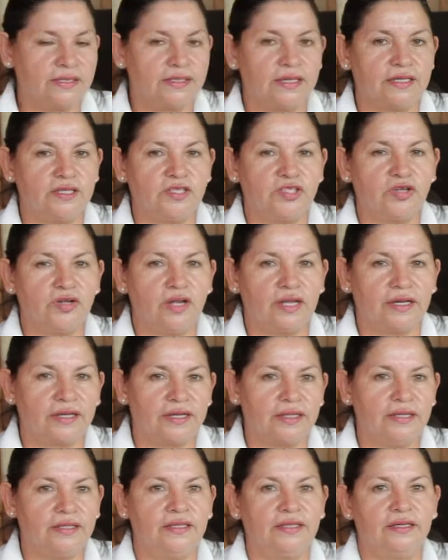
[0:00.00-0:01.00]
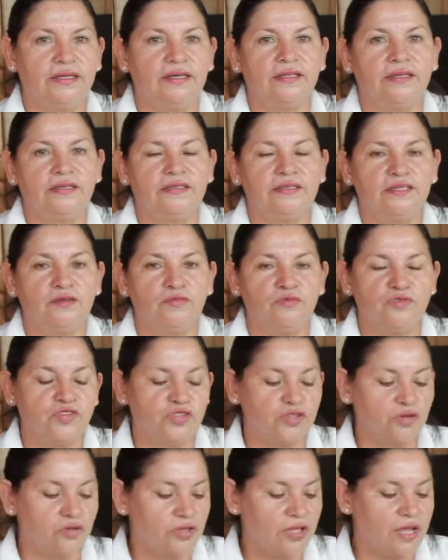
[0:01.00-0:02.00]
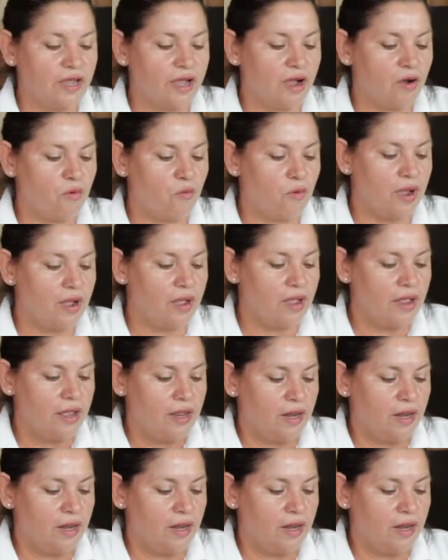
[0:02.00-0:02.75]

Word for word: se hizo la red de distribución de agua,